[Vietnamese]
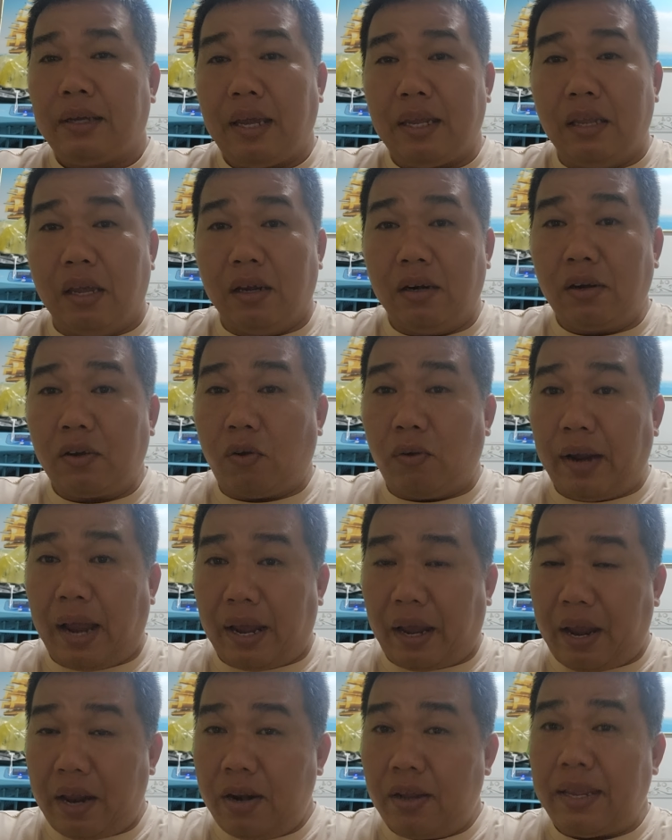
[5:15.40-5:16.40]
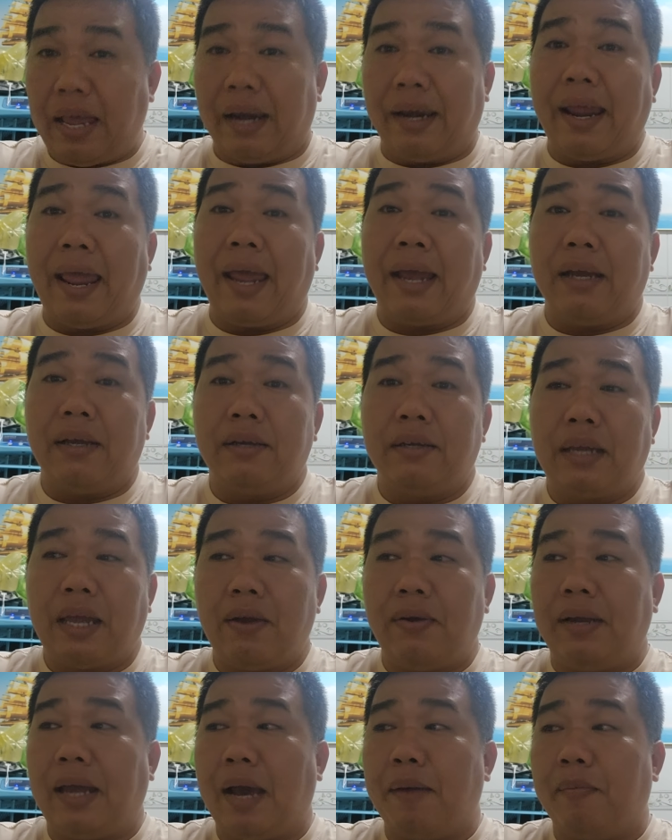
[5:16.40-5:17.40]
cái những con gà kia nó dành ăn
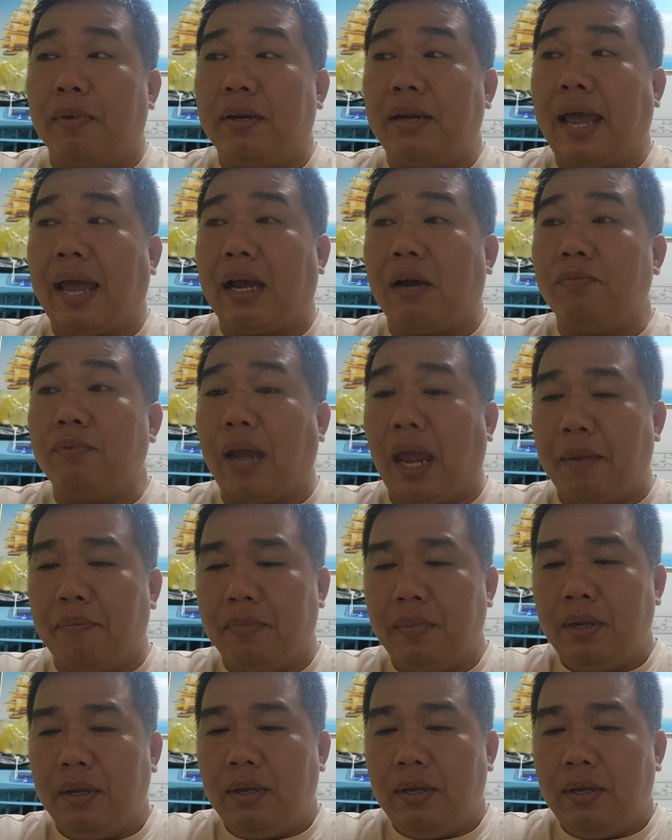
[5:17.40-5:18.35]
cái con gà mình ăn không kịp